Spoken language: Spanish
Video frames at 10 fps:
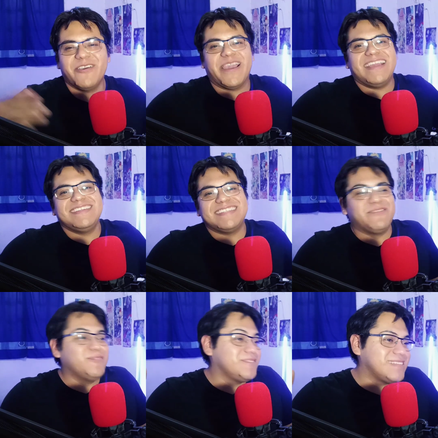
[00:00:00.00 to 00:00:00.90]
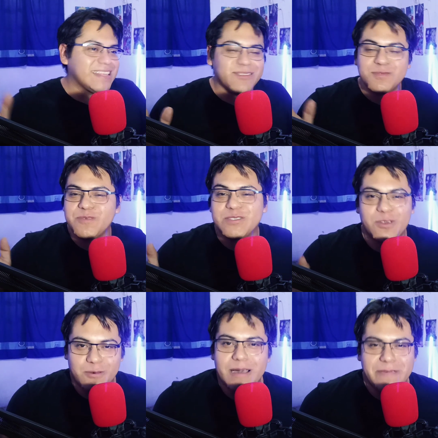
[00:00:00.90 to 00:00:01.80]
Ok, según los datos, pues
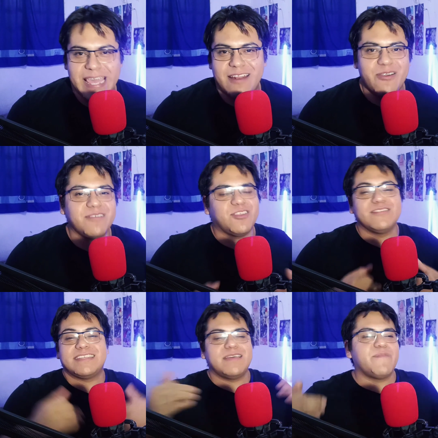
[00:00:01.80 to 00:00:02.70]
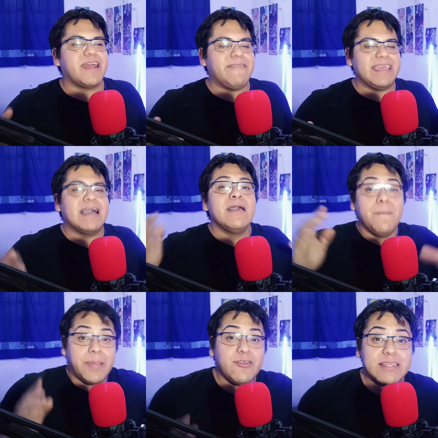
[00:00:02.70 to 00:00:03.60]
todo va bien, ¿no? Todo está de maravilla.
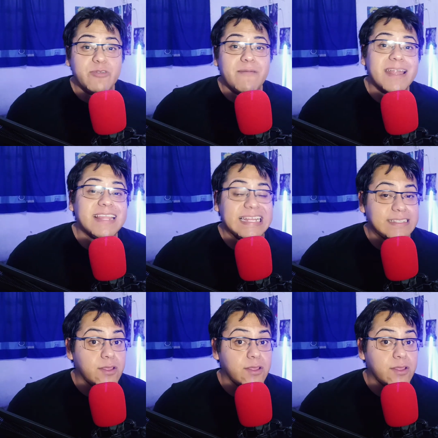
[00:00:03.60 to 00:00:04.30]
Pero yo te voy a hablar del